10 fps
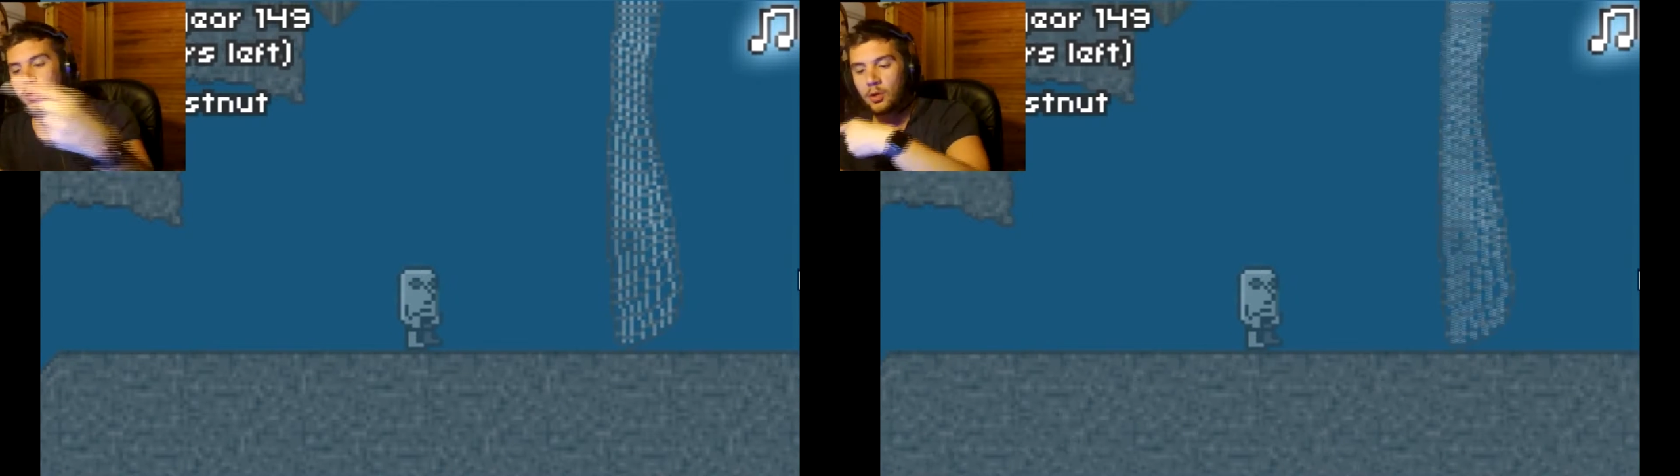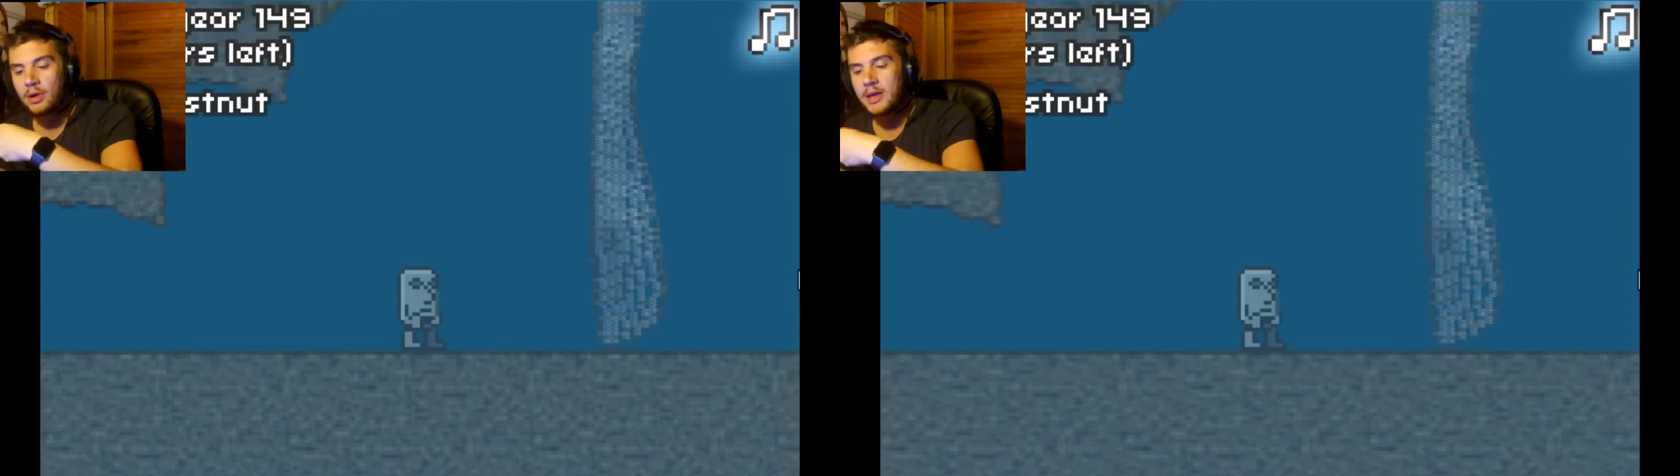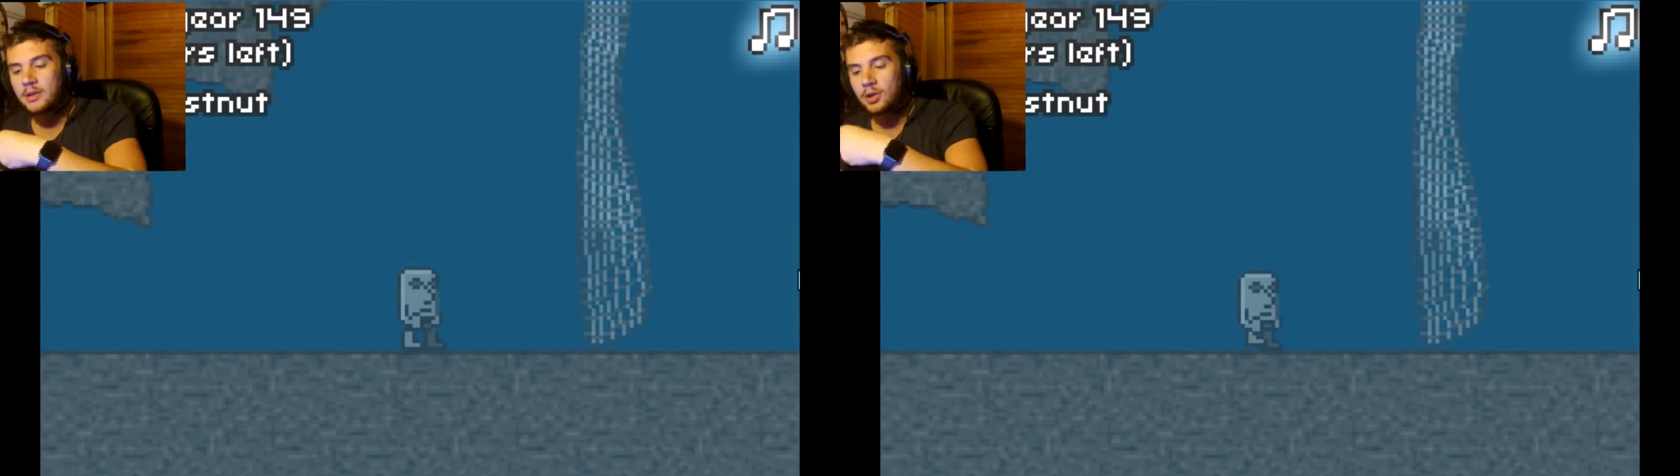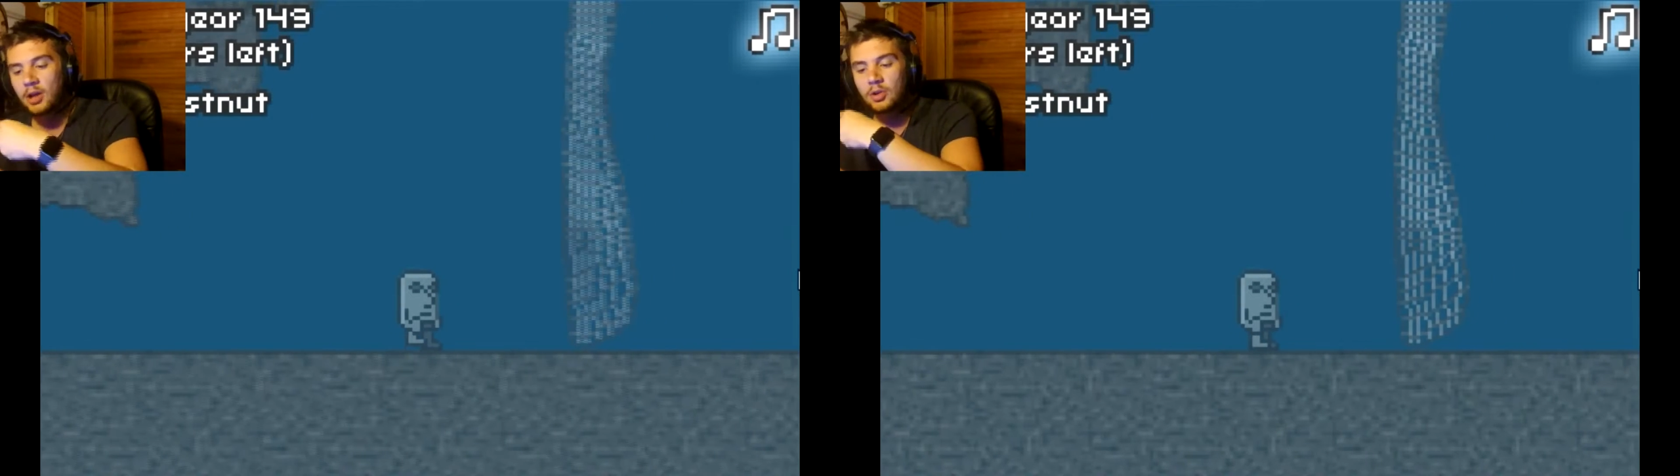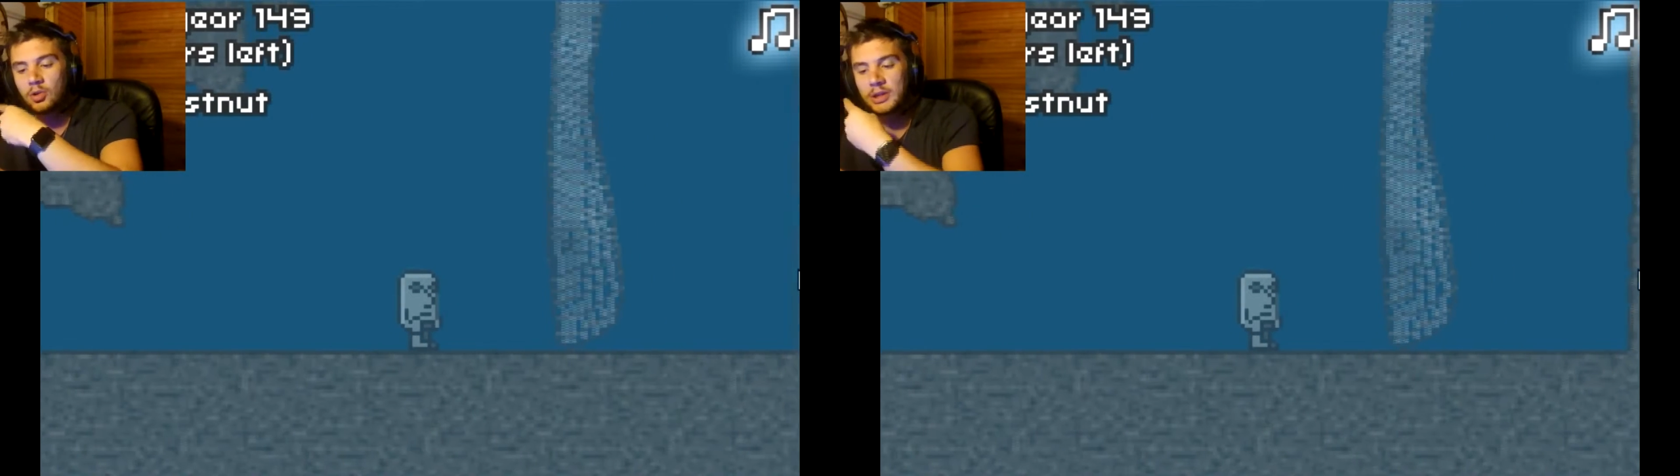collé de
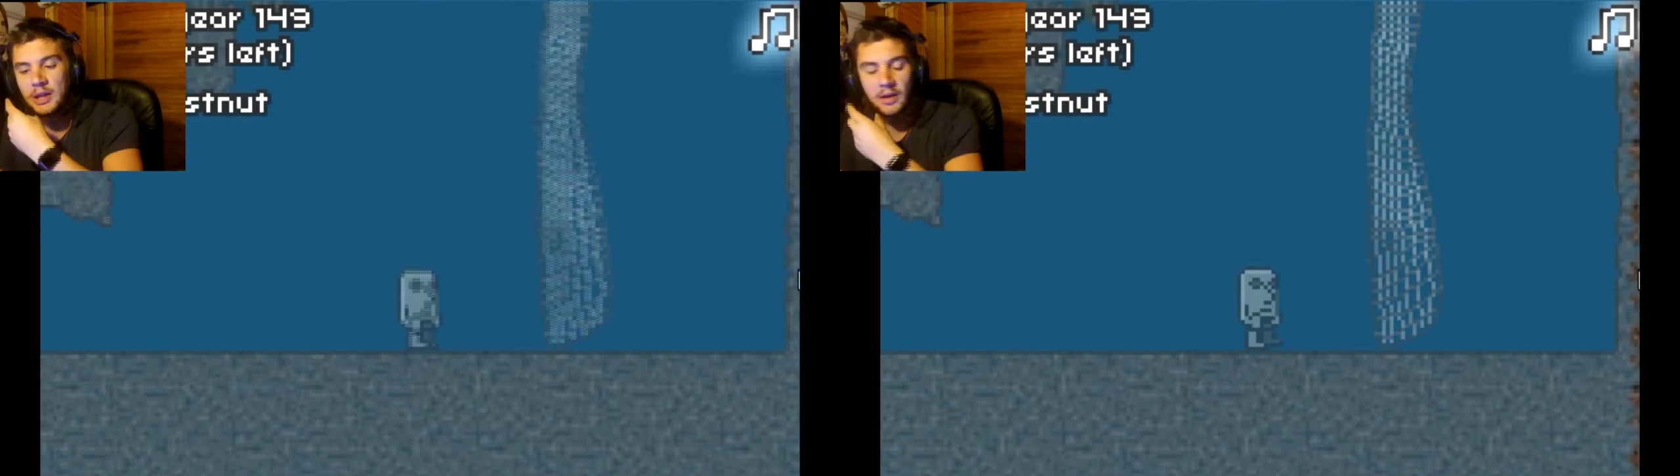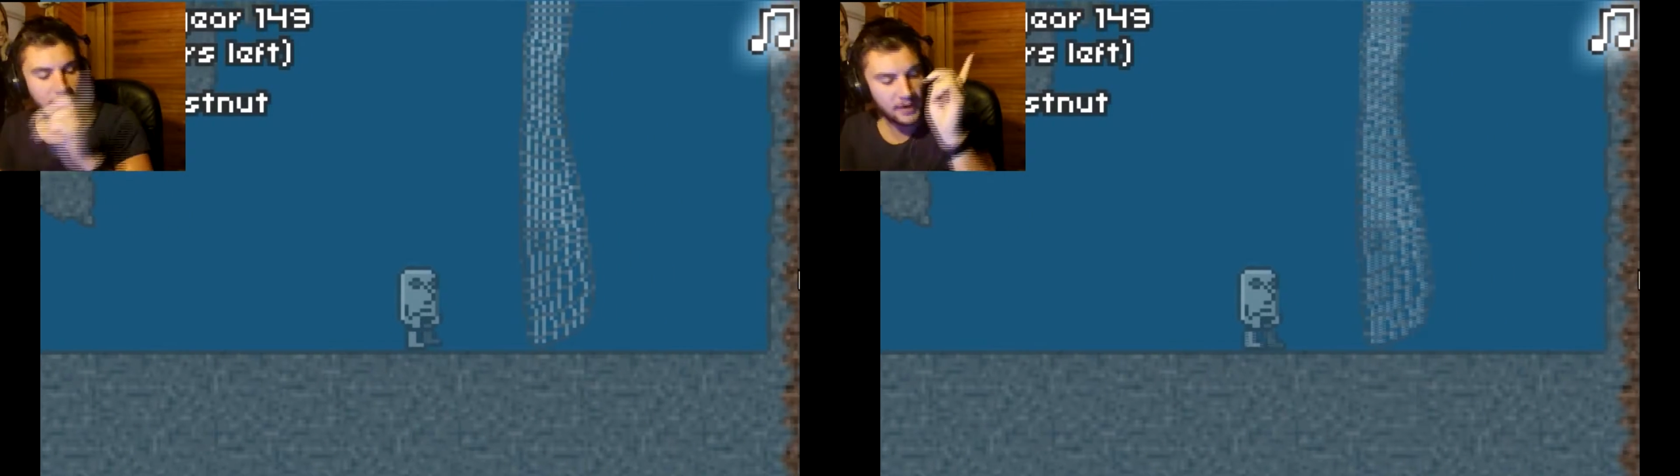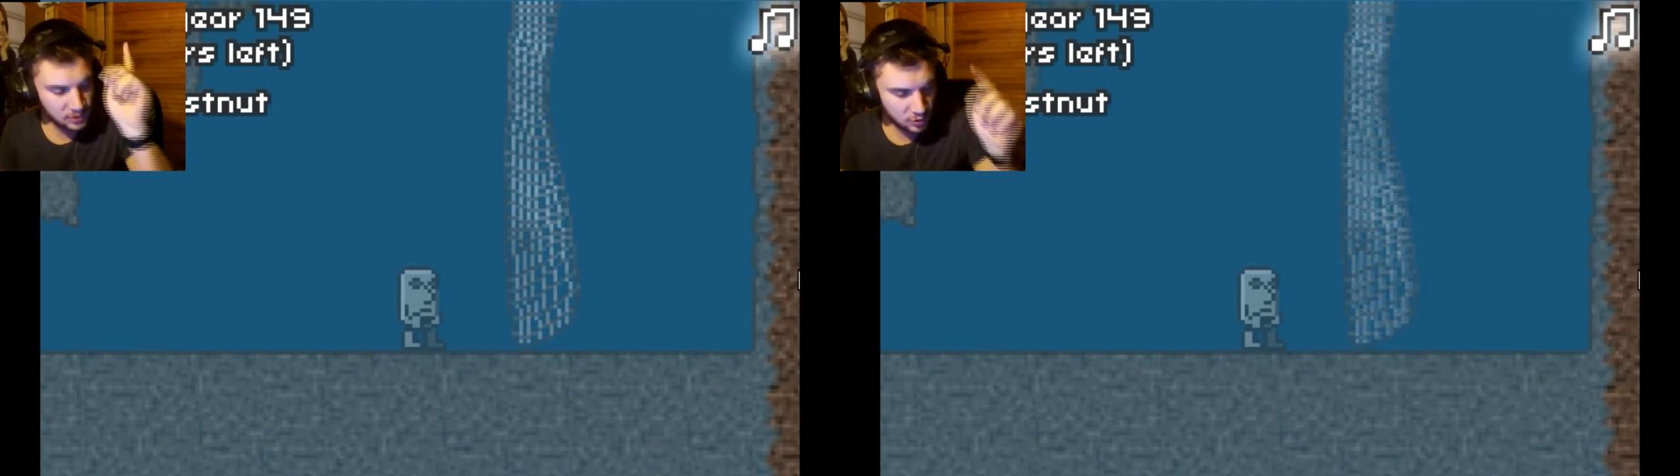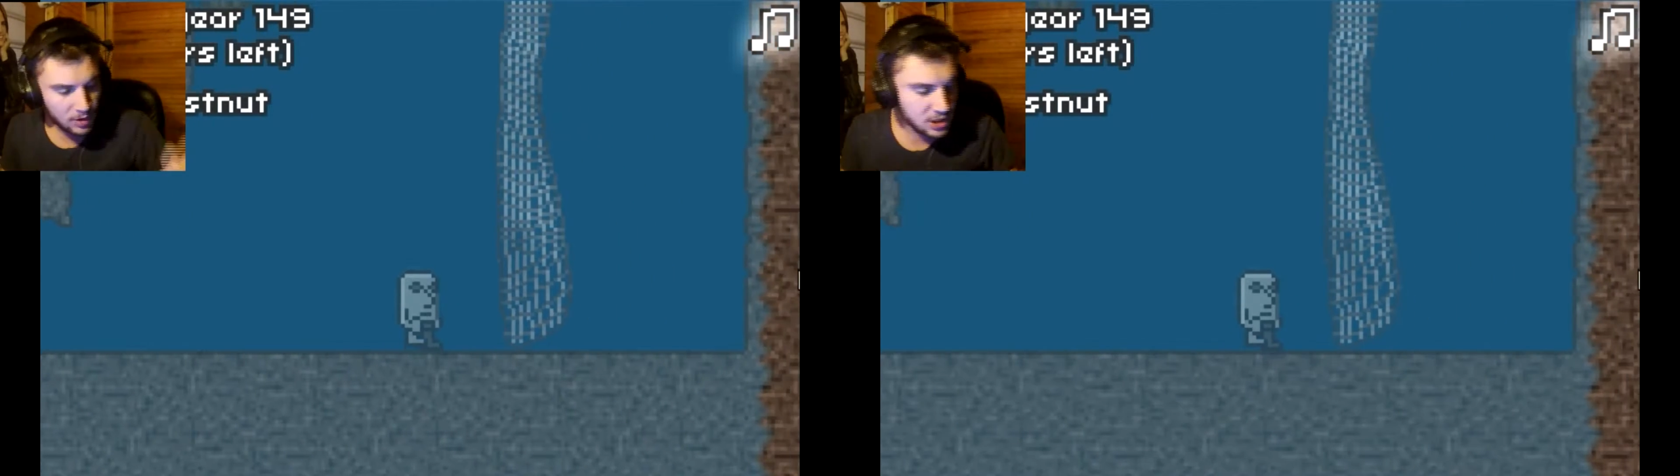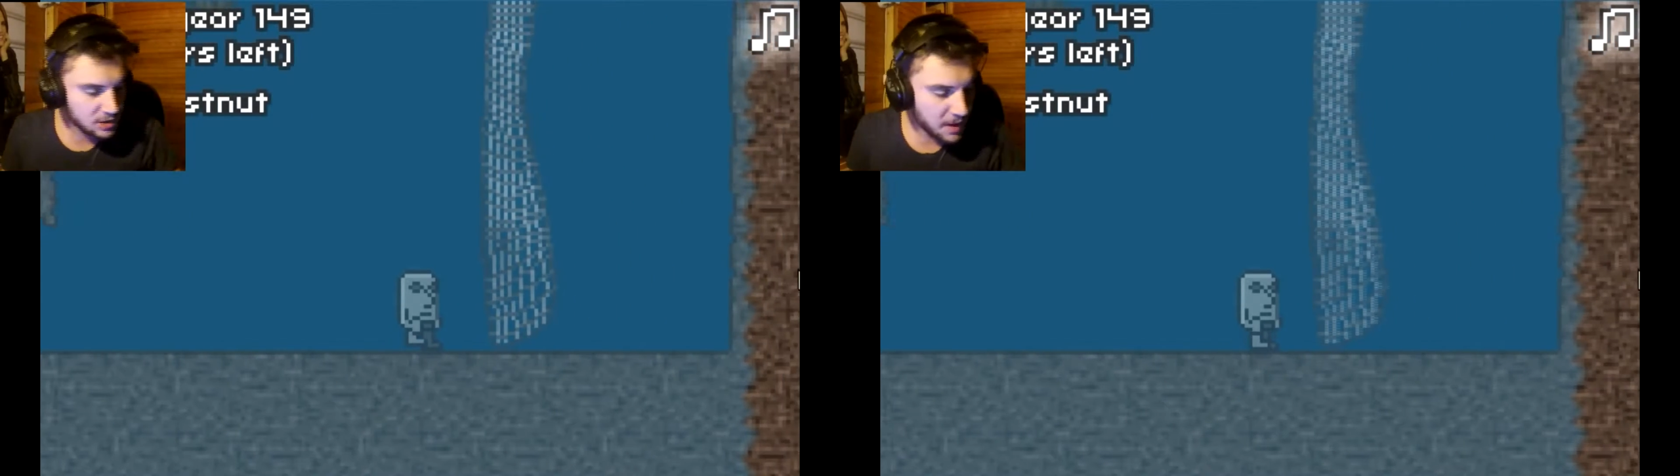l'autre côté. Enfin, du moins
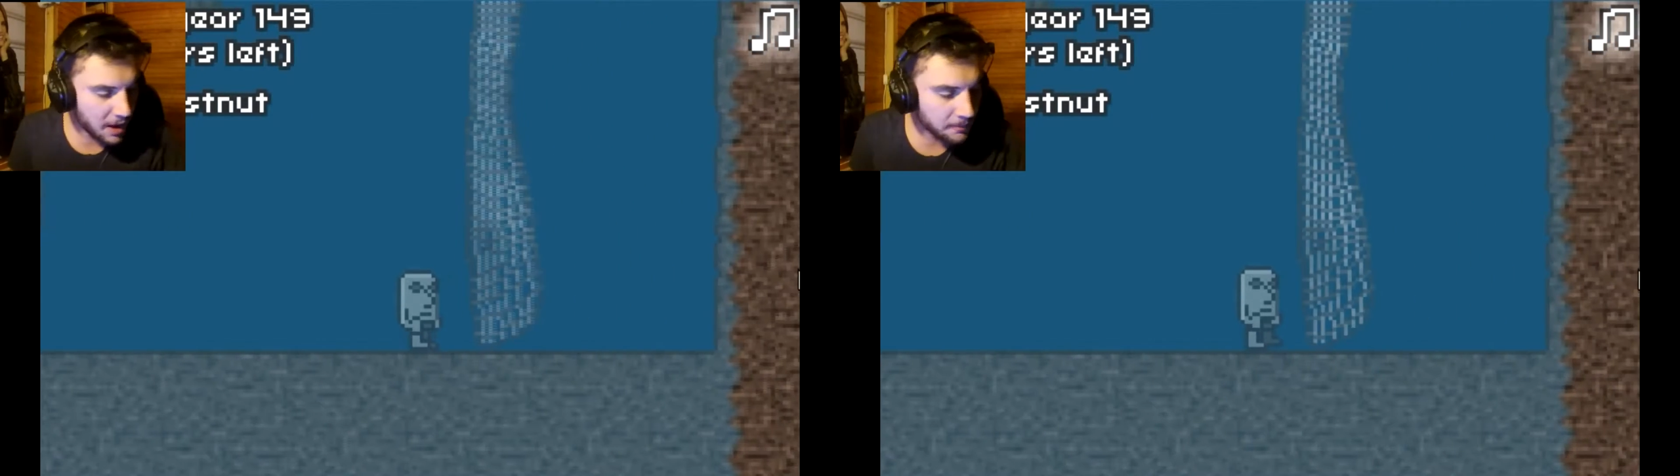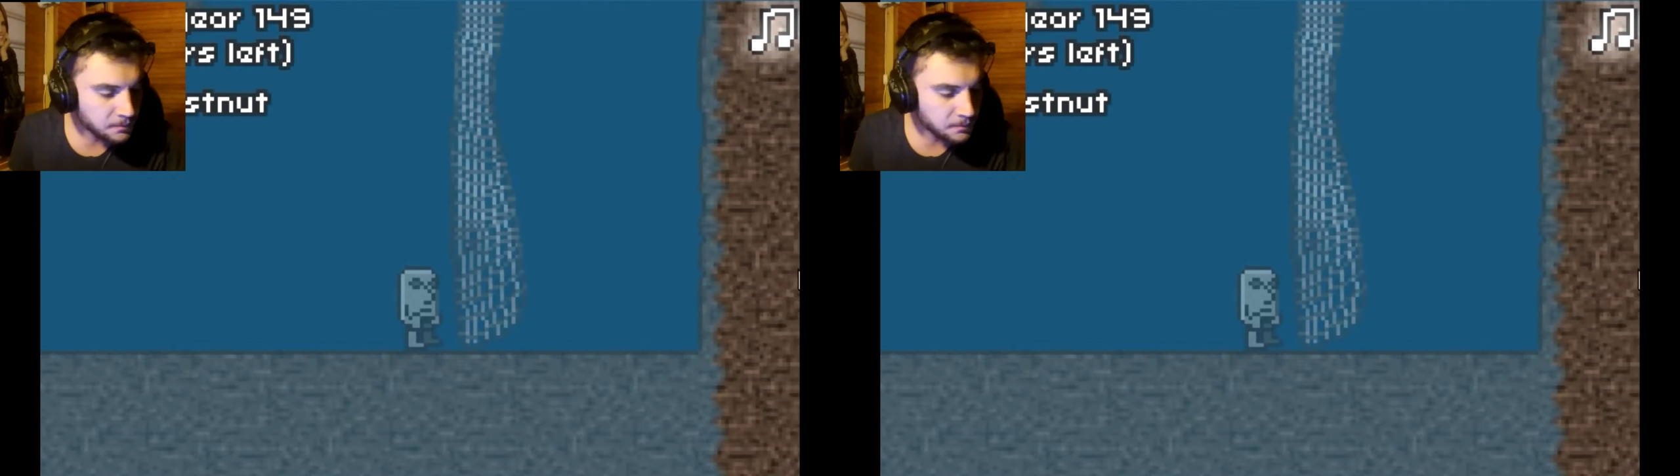j'espère.